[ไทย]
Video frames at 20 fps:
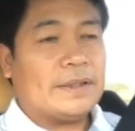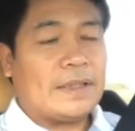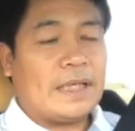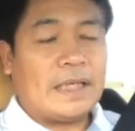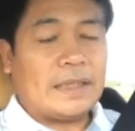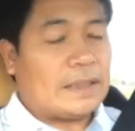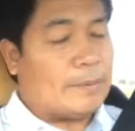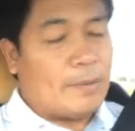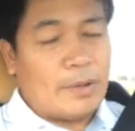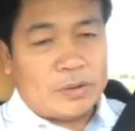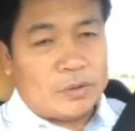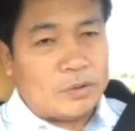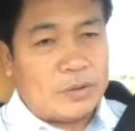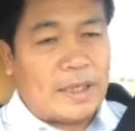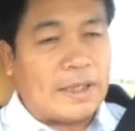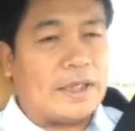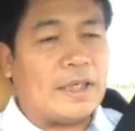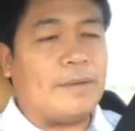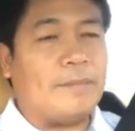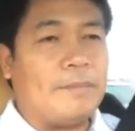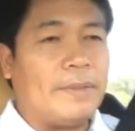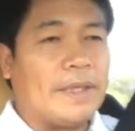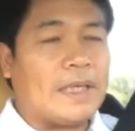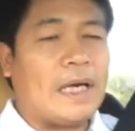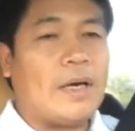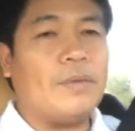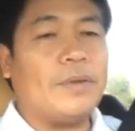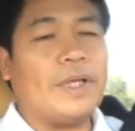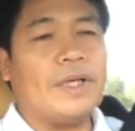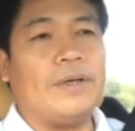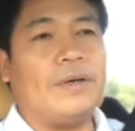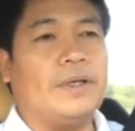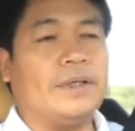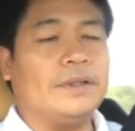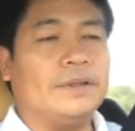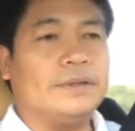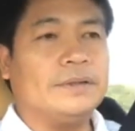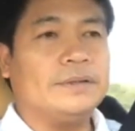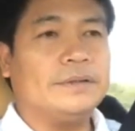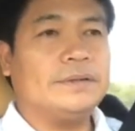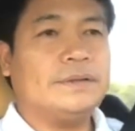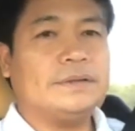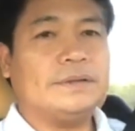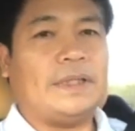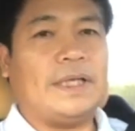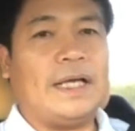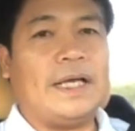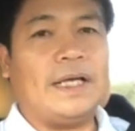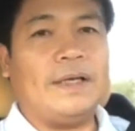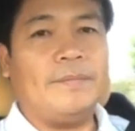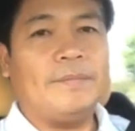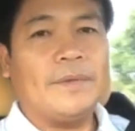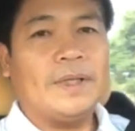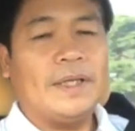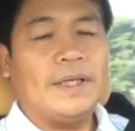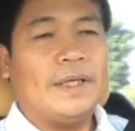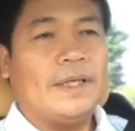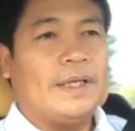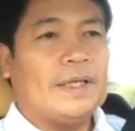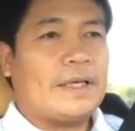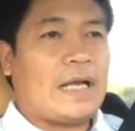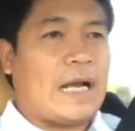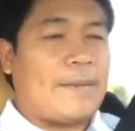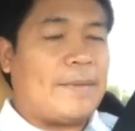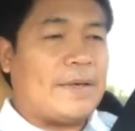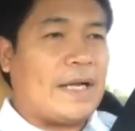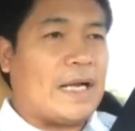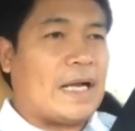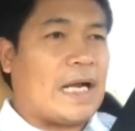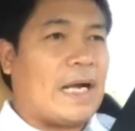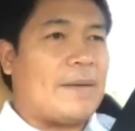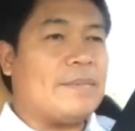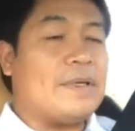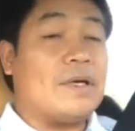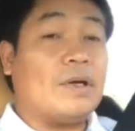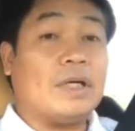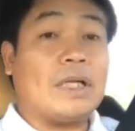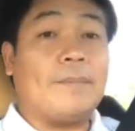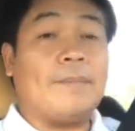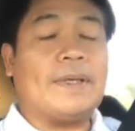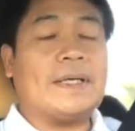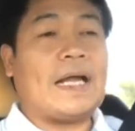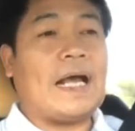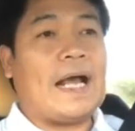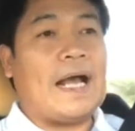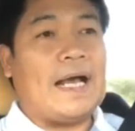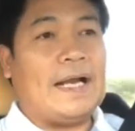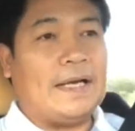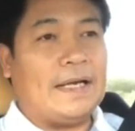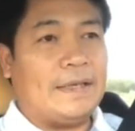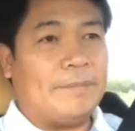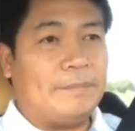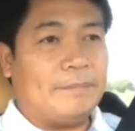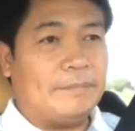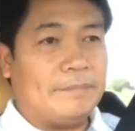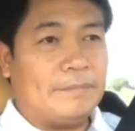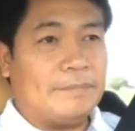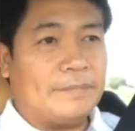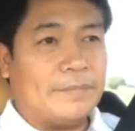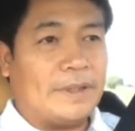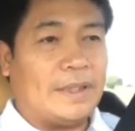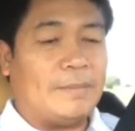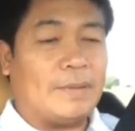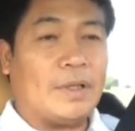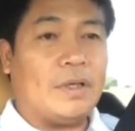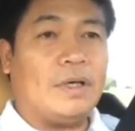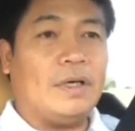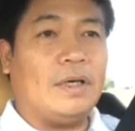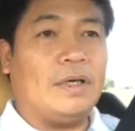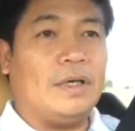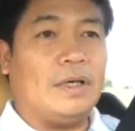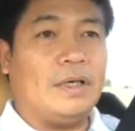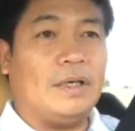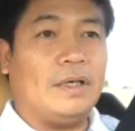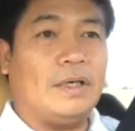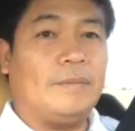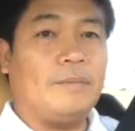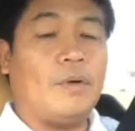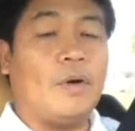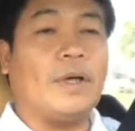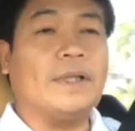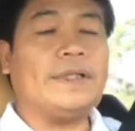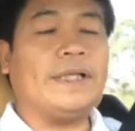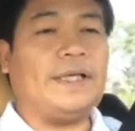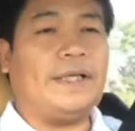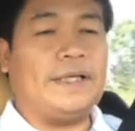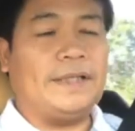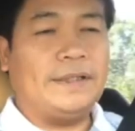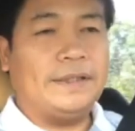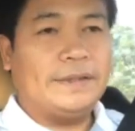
ถ้าเฉพาะตรงนั้นน่ะไม่เข้าแน่นอนนะฮะการเป็นนักการเมืองก็ธรรมดานะครับนะมันก็ปกติ